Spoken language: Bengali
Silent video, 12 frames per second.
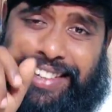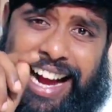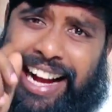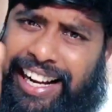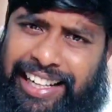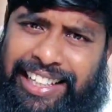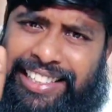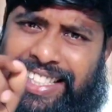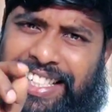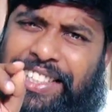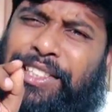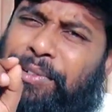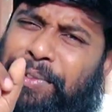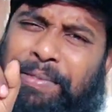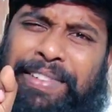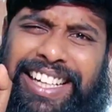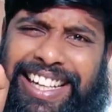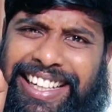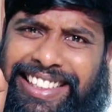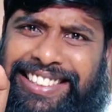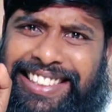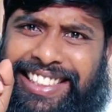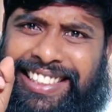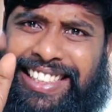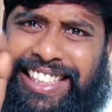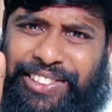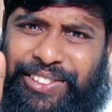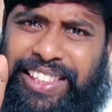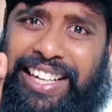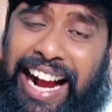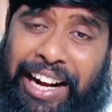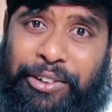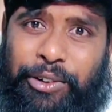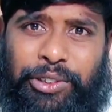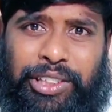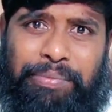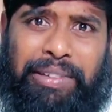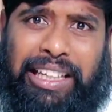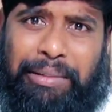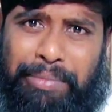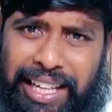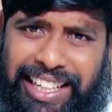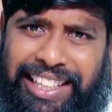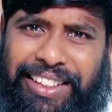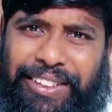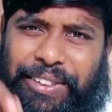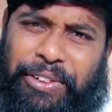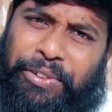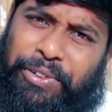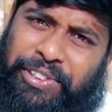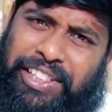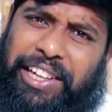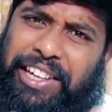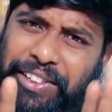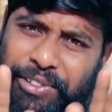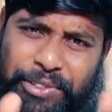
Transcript: রাগ আরেক জিনিস অভিমান আরেক জিনিস সে যদি রাগ করতো আপনাকে মেরে দিত কিন্তু সেই